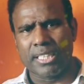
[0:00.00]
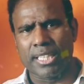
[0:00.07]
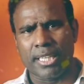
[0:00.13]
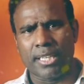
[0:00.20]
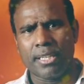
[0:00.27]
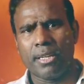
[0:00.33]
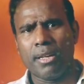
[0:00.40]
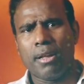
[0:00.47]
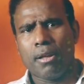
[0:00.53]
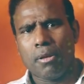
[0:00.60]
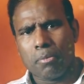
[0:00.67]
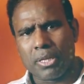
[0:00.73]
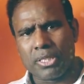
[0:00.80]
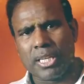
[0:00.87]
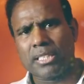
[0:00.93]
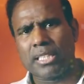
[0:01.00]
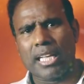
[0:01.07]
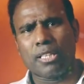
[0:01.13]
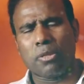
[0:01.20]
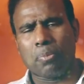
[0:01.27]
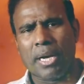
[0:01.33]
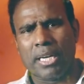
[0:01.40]
ఏంటి
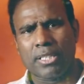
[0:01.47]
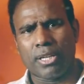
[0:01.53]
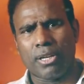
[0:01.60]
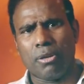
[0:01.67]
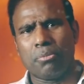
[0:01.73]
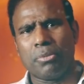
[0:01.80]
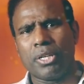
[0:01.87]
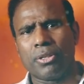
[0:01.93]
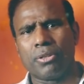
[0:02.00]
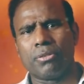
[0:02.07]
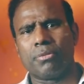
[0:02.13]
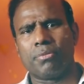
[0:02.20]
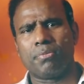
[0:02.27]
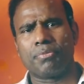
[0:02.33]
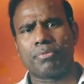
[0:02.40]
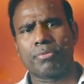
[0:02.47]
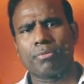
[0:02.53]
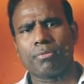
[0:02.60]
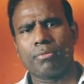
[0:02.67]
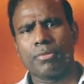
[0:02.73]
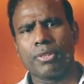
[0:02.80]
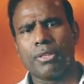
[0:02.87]
ప్రజాశాంతి పార్టీలో మీరు
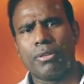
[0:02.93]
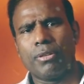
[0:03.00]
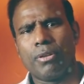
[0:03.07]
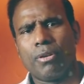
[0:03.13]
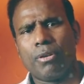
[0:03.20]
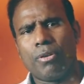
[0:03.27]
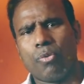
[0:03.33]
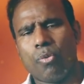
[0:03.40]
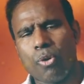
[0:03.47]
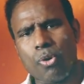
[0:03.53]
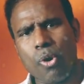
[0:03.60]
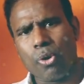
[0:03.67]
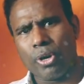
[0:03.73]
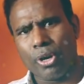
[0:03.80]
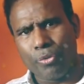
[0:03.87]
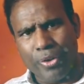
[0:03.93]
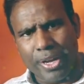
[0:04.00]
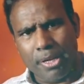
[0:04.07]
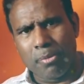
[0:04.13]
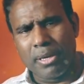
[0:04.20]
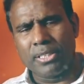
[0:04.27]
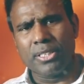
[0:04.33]
ఒక్కొక్కరు
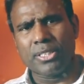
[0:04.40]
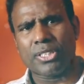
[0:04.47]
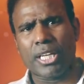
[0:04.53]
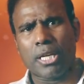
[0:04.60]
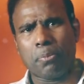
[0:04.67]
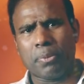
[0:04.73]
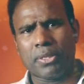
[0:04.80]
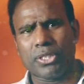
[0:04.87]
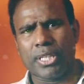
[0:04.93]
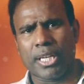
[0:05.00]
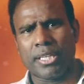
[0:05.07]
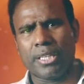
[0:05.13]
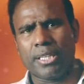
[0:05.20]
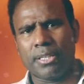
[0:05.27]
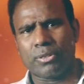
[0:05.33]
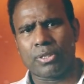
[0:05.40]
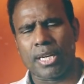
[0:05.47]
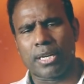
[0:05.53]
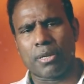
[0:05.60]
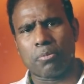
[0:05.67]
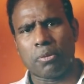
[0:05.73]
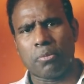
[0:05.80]
వెయ్యి మందిని చేర్పించండి
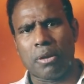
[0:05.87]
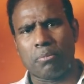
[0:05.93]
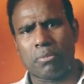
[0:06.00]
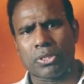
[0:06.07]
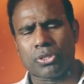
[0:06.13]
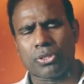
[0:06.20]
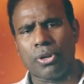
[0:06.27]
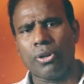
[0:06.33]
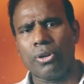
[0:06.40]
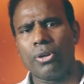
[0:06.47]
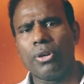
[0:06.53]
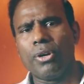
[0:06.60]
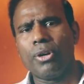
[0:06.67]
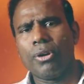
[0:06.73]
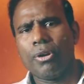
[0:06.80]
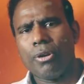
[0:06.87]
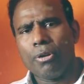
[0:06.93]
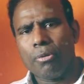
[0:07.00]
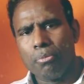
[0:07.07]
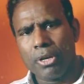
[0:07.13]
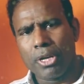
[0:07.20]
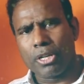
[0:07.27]
టెన్ రూపీ మెంబర్స్తో
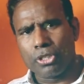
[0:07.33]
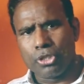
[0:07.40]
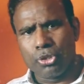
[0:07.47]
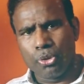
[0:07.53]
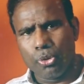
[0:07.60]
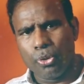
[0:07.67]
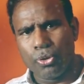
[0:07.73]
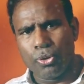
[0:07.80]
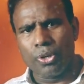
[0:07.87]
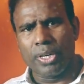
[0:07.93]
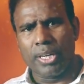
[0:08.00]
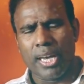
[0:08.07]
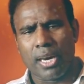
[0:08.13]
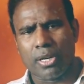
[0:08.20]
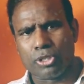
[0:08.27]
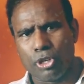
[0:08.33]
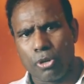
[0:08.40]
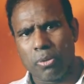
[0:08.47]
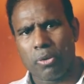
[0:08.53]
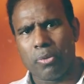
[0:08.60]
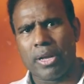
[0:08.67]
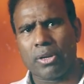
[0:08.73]
మీకు జూన్ నుండి
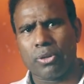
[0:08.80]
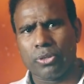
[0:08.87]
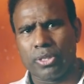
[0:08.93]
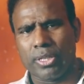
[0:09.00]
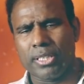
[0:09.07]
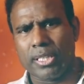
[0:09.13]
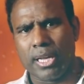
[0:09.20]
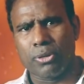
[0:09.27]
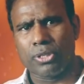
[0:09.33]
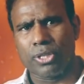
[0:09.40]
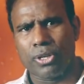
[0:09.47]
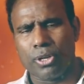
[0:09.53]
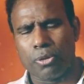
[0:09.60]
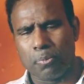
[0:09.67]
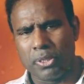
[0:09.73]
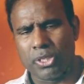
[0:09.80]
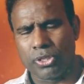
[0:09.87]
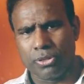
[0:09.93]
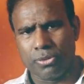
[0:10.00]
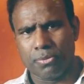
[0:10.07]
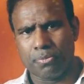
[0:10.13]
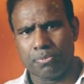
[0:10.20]
అక్టోబర్ వరకు త్రీ థౌజండ్ రూపీస్